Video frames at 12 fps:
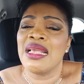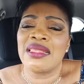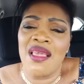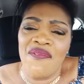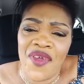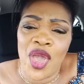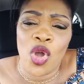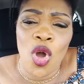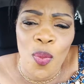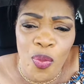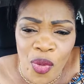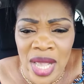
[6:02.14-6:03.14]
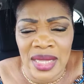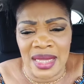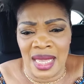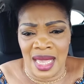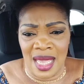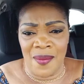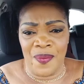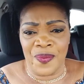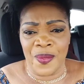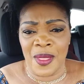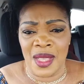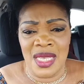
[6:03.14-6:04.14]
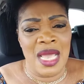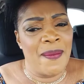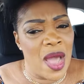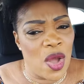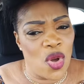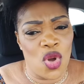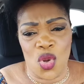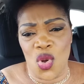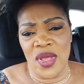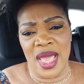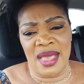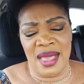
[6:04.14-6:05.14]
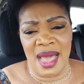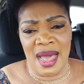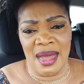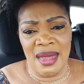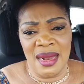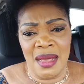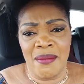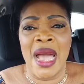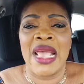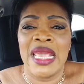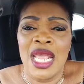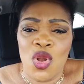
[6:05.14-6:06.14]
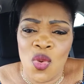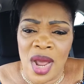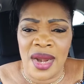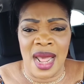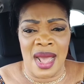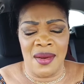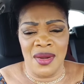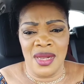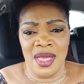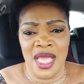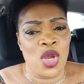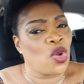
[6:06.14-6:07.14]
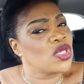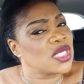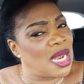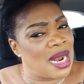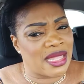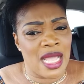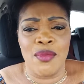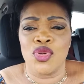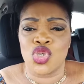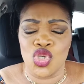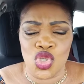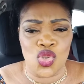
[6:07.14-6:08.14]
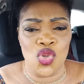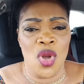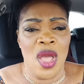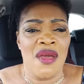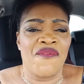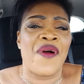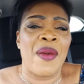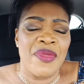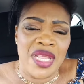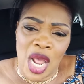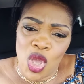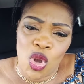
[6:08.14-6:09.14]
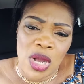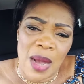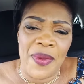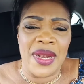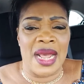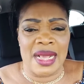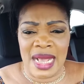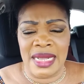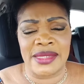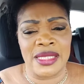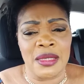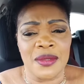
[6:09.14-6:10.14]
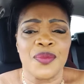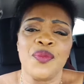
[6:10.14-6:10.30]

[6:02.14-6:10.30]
ne te vaincront point. Eh? Yebango koyaya. Ba ilwana. Et ta mosusu fami na yo na kati